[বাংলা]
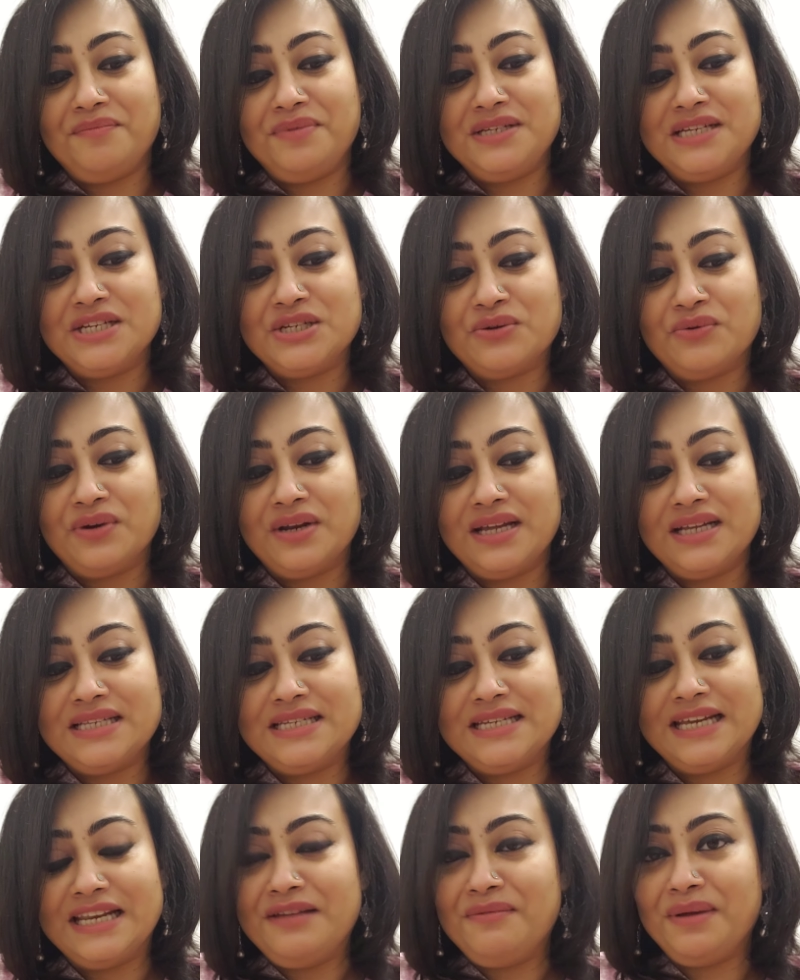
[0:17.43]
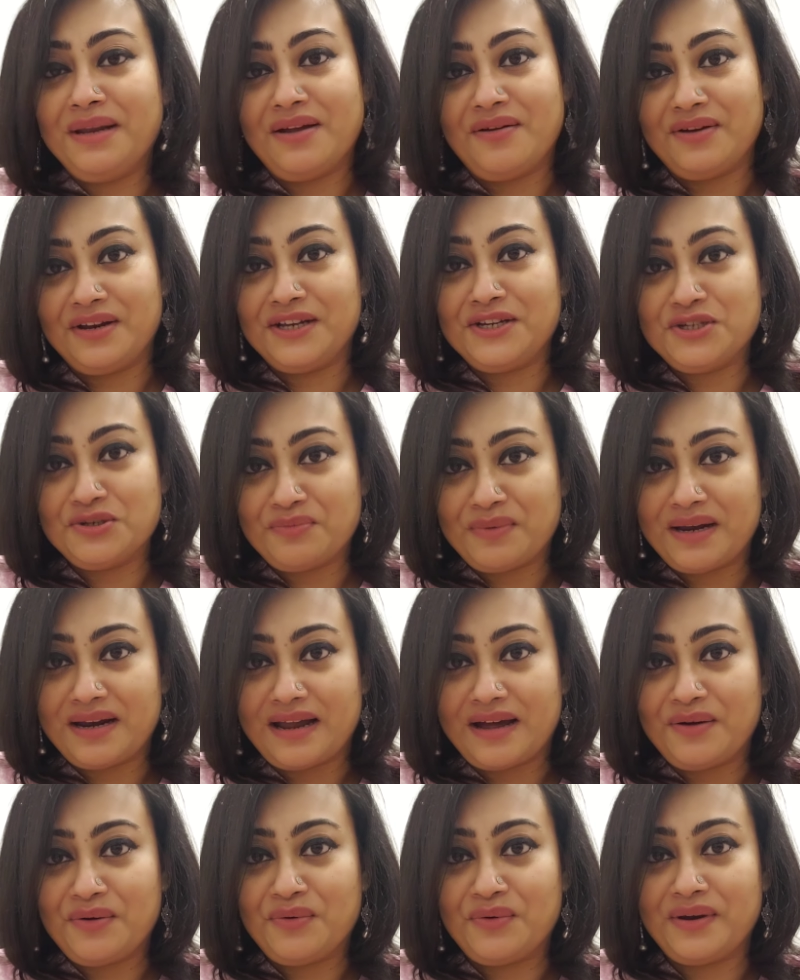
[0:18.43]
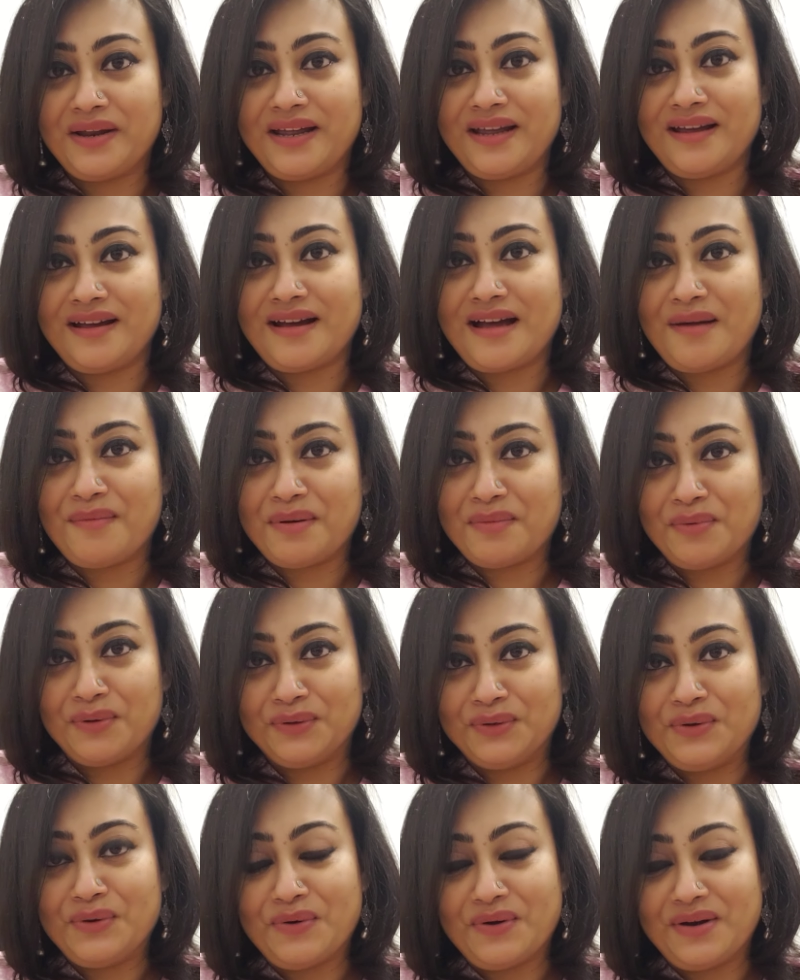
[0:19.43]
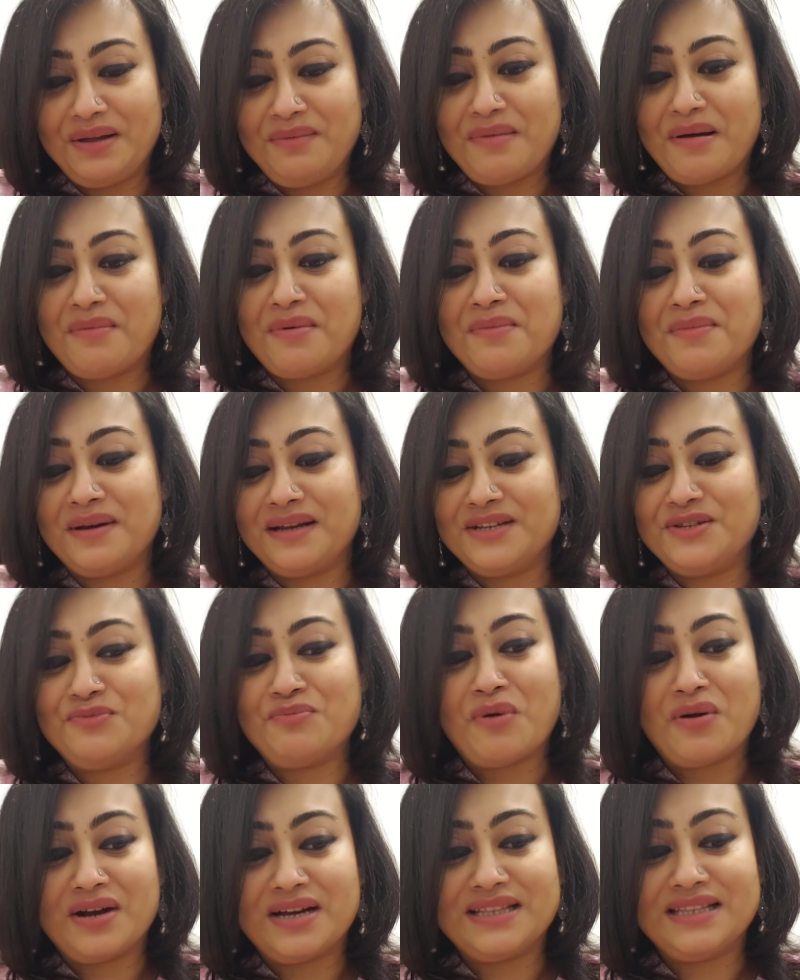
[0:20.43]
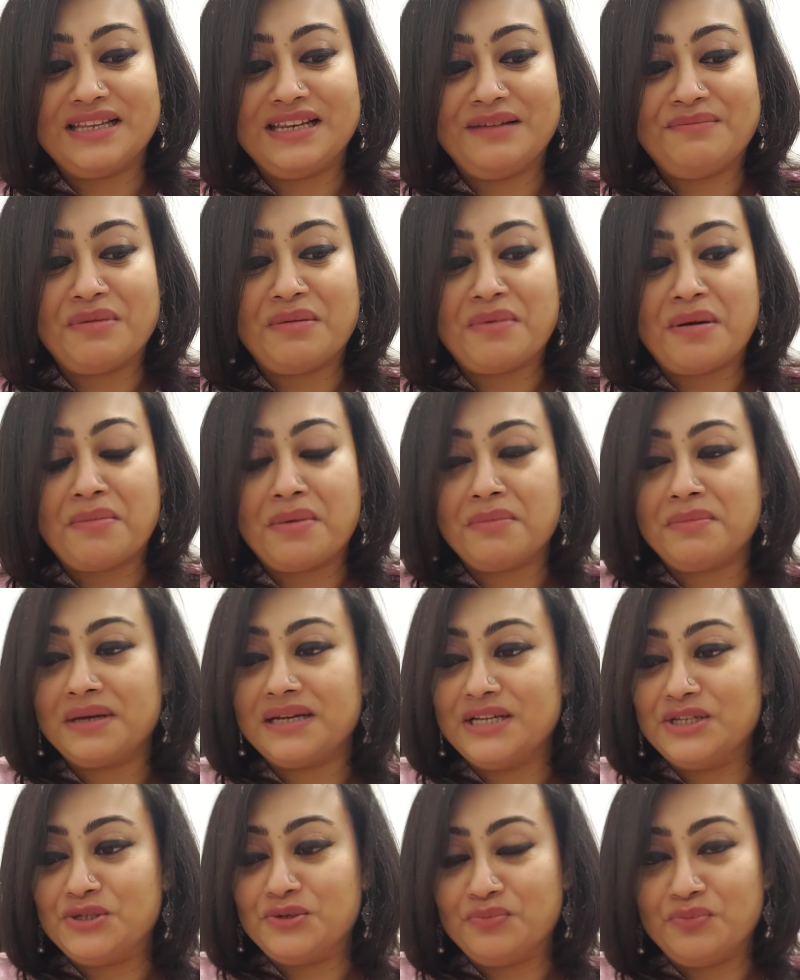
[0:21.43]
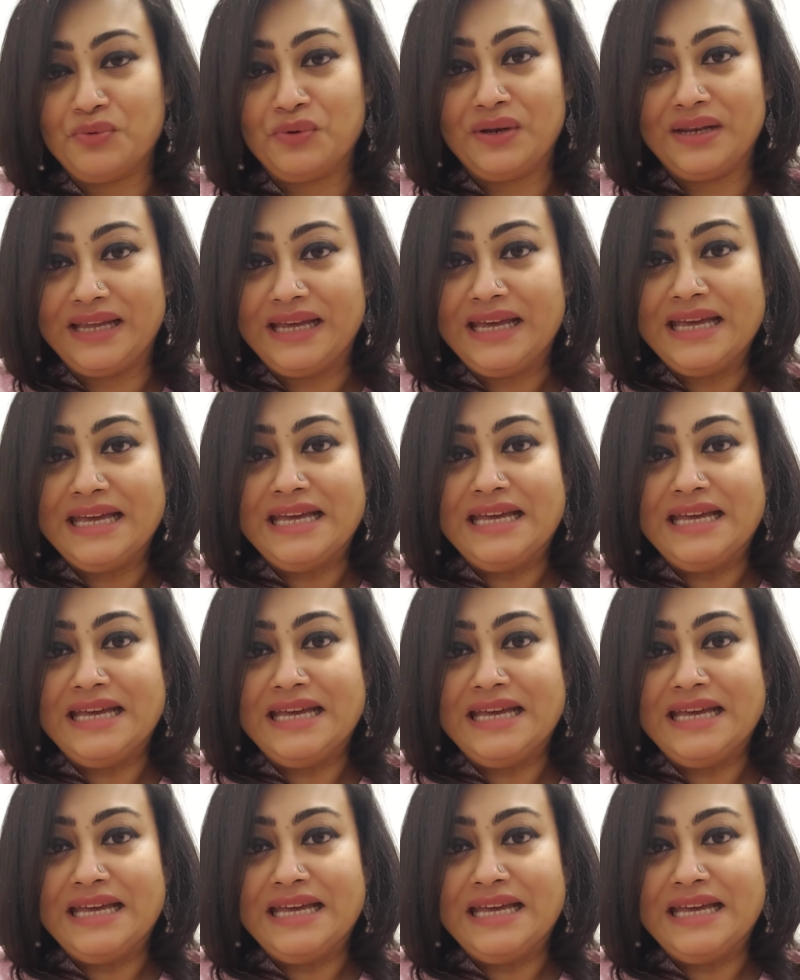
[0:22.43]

বিশেষ করে ছেলেমেয়েরা অনেক সময় রাগ করে খাবার বন্ধ করে বাবা মা একটু বকা দিলে বা বাবা মা কিছু বললে